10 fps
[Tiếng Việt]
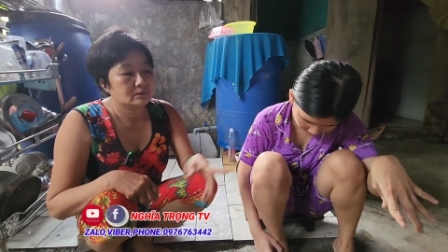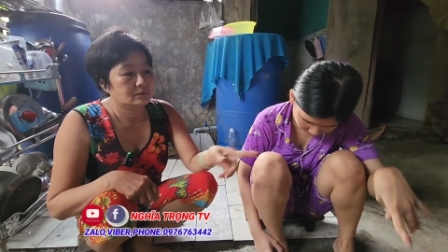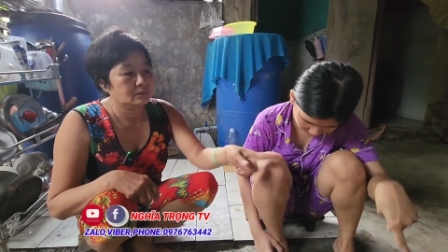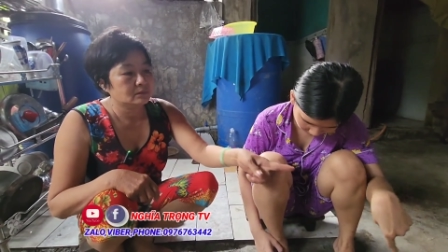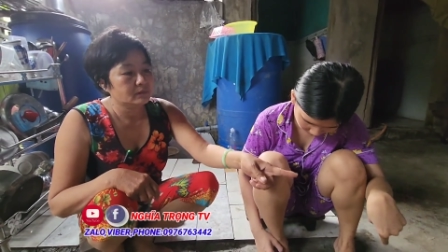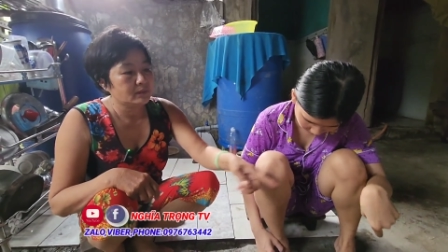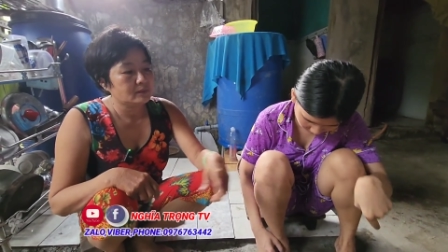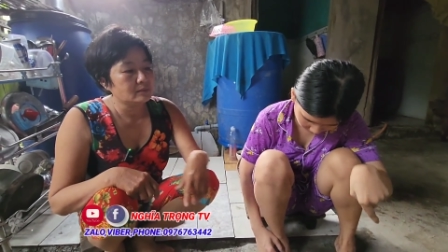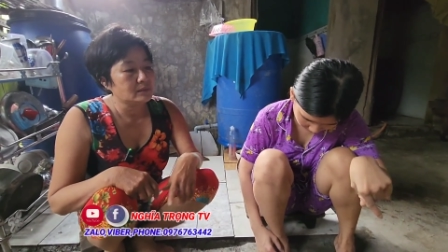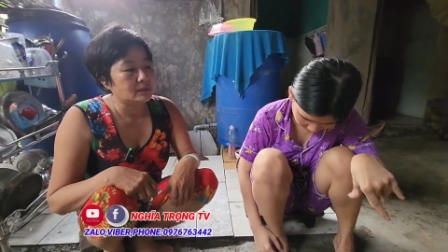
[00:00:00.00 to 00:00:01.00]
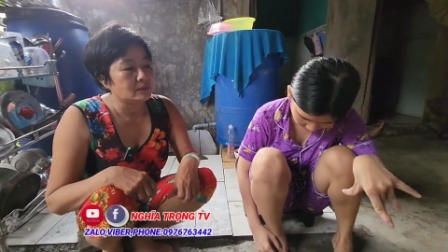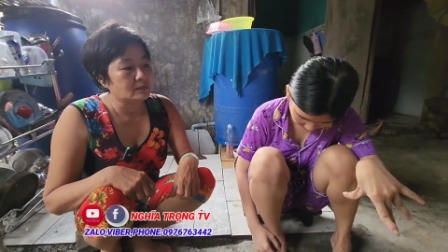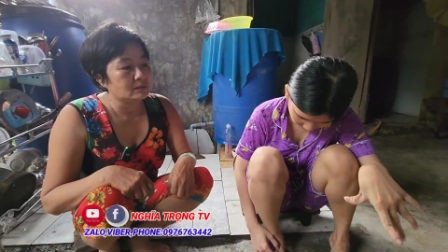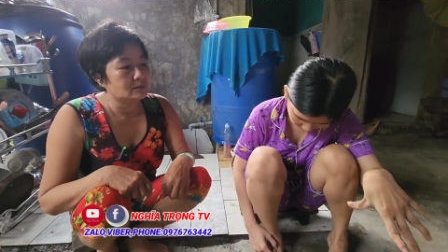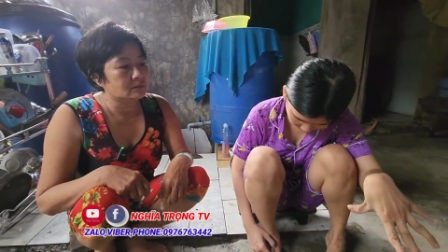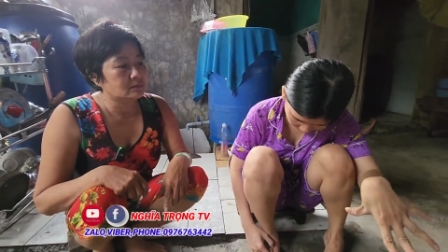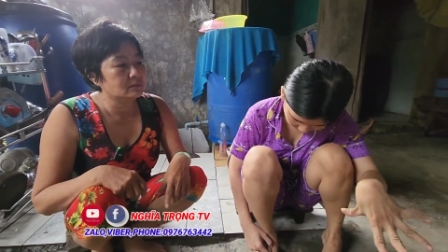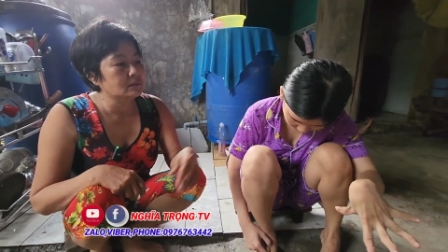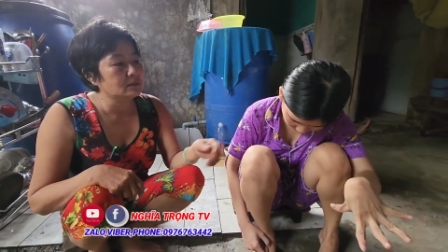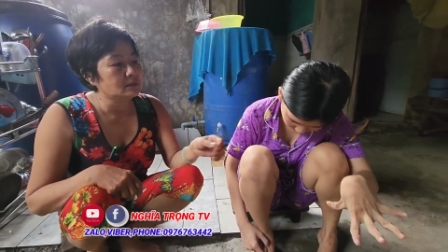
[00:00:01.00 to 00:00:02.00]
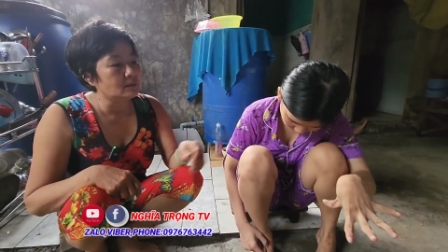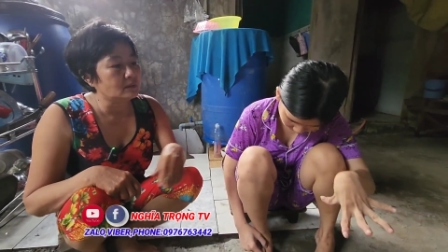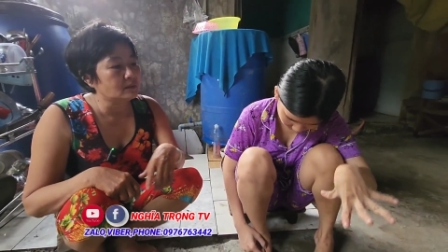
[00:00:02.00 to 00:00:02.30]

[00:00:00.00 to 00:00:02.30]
nó cái tay nó vậy đó ngước lên con